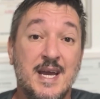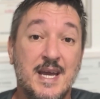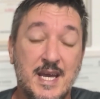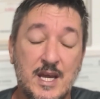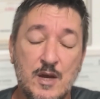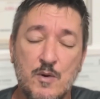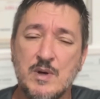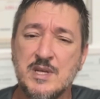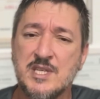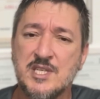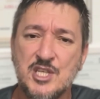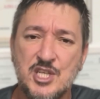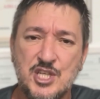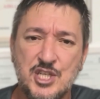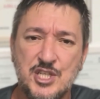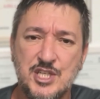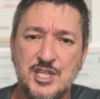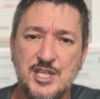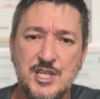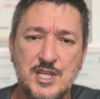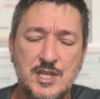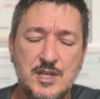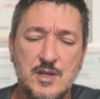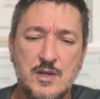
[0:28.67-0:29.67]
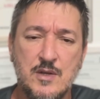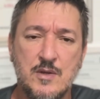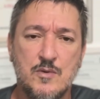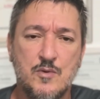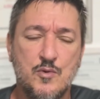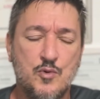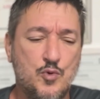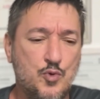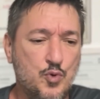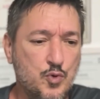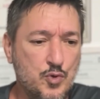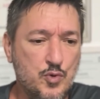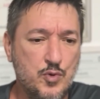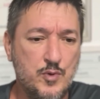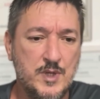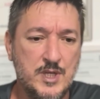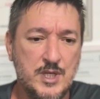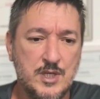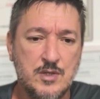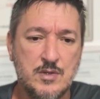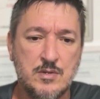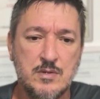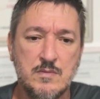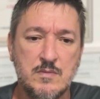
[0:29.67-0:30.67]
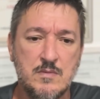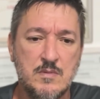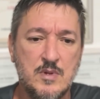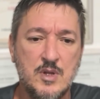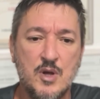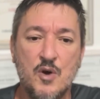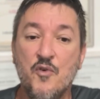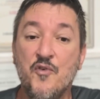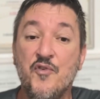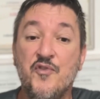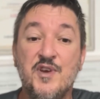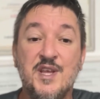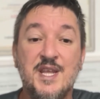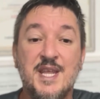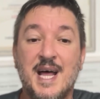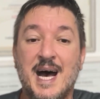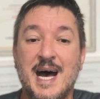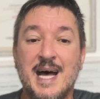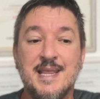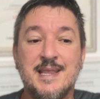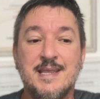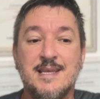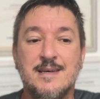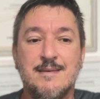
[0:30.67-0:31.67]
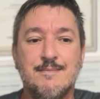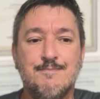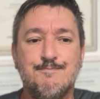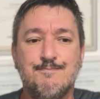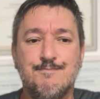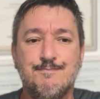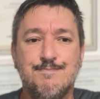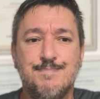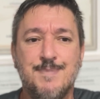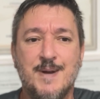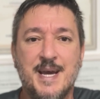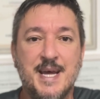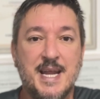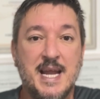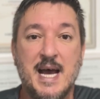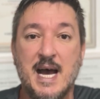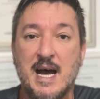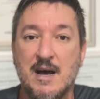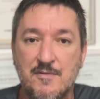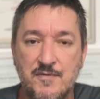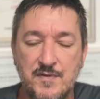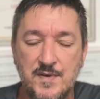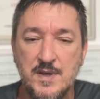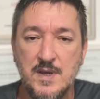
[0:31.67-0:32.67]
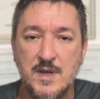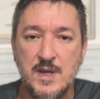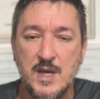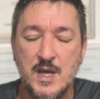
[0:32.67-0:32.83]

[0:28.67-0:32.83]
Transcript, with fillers: Eu assisti tudo isso, não vi nada grave.